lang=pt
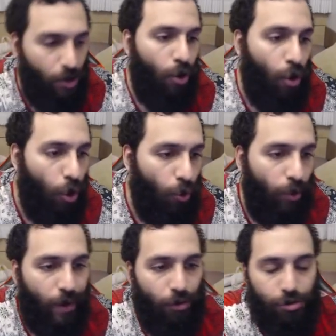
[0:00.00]
ou
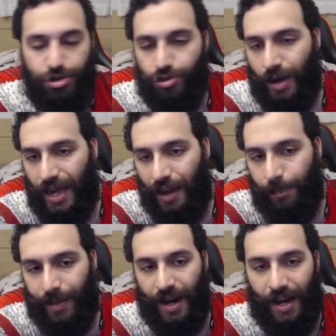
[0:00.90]
eu uso ela
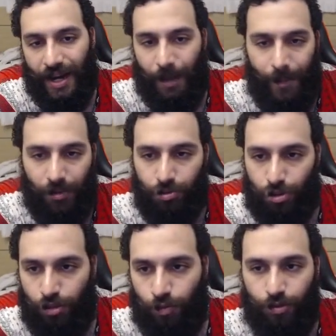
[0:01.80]
para acabar com
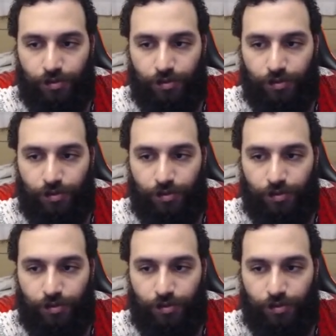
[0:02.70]
todo mundo.